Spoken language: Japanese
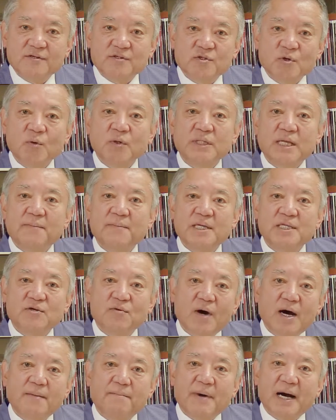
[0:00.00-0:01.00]
そのために
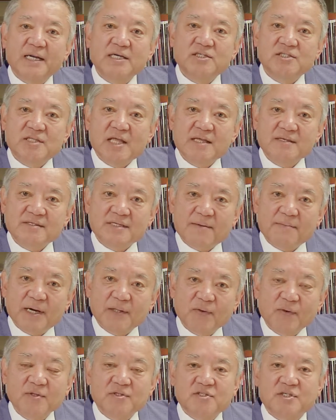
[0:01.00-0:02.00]
はマリ支店様
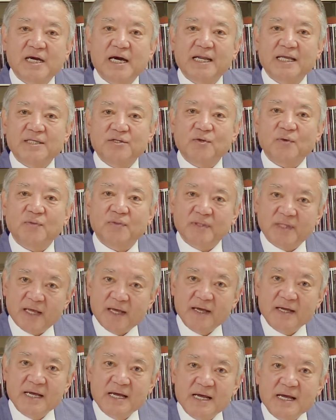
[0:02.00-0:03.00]
の力によっ
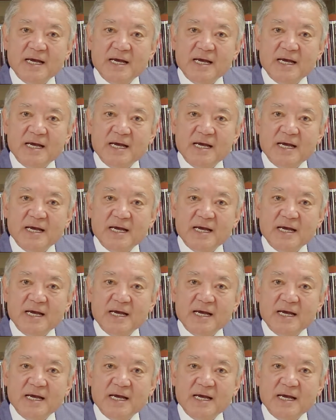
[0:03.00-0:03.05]
て